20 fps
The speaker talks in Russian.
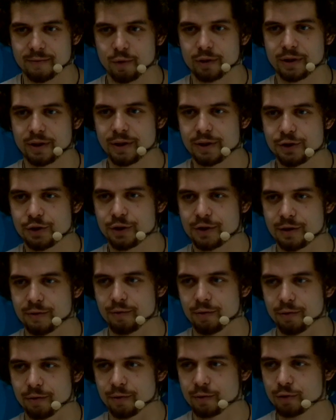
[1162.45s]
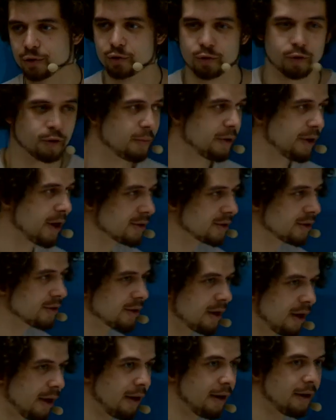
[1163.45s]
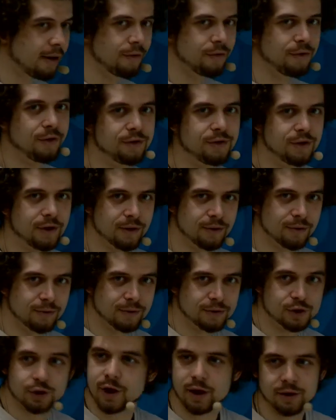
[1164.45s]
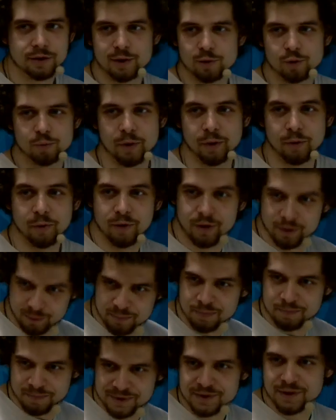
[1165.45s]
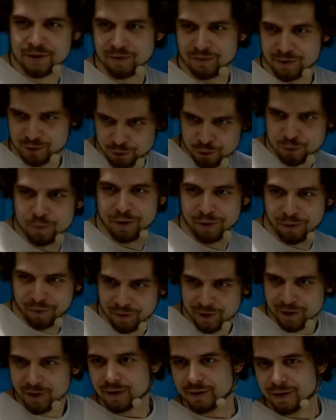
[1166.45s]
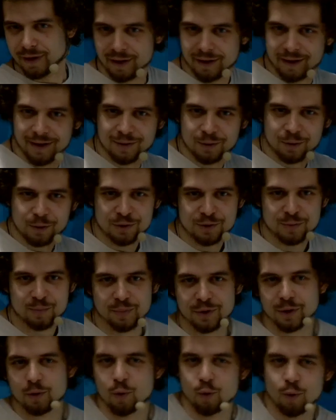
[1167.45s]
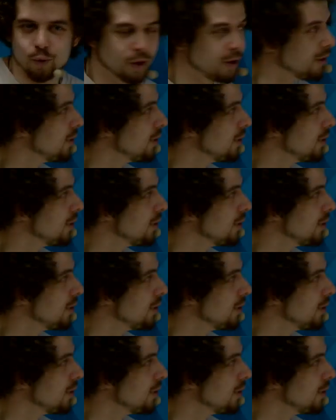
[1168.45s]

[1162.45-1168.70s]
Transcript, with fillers: Вот это нечистый фон. Что бы я здесь не делал, чеканить я не умею, сделаем вид, что умею, да? То есть бегу,